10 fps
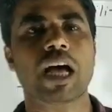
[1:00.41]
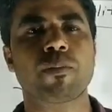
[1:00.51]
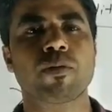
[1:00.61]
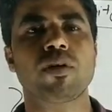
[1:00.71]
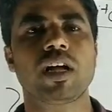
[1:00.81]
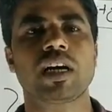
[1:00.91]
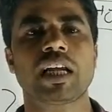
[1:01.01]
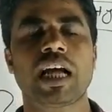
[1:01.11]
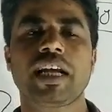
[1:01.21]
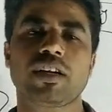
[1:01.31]
आपको लग
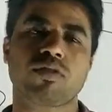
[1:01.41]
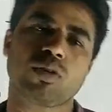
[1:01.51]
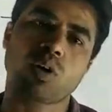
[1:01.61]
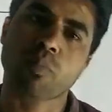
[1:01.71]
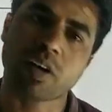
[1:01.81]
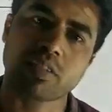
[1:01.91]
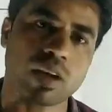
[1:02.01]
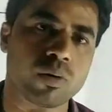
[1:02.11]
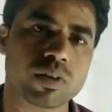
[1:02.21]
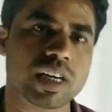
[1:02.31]
रहा है कि श्योर
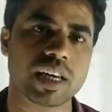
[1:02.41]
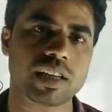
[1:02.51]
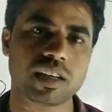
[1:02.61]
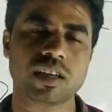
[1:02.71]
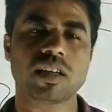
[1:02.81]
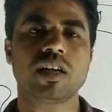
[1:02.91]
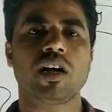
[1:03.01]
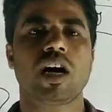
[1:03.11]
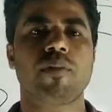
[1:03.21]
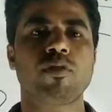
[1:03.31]
वर्षा हो जाएगी
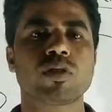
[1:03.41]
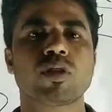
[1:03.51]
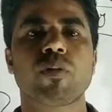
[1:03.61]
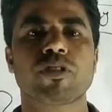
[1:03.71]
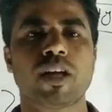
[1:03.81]
हम लोग तो